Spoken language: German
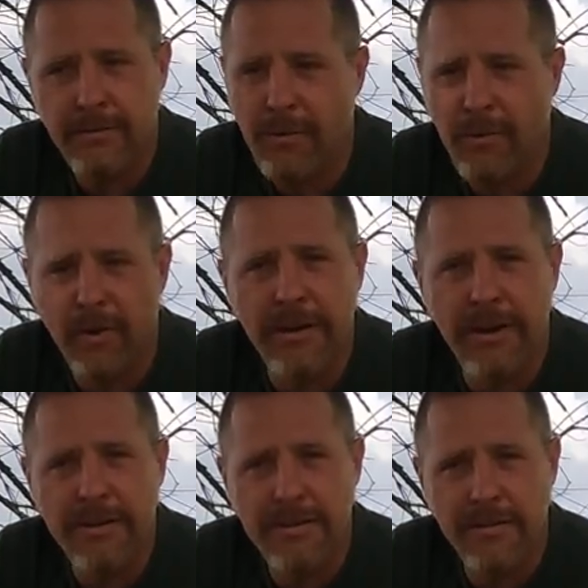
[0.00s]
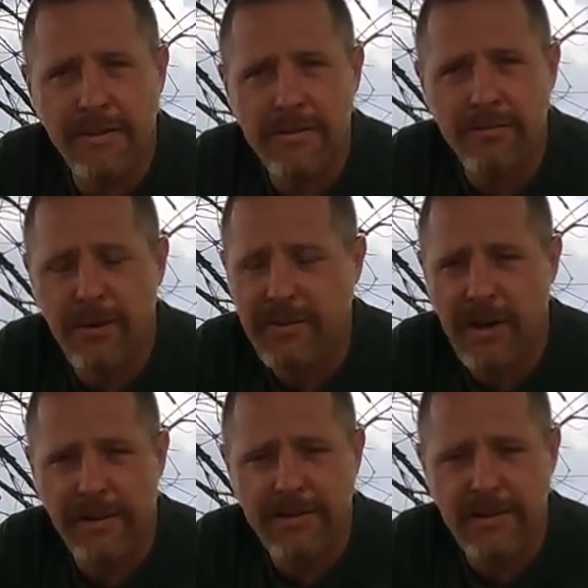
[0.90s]
beim Ohrenarzt gewesen, beim
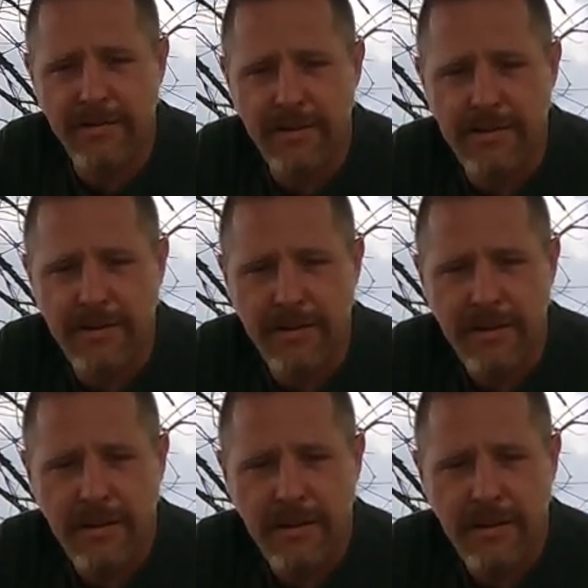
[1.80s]
Zahnarzt gewesen,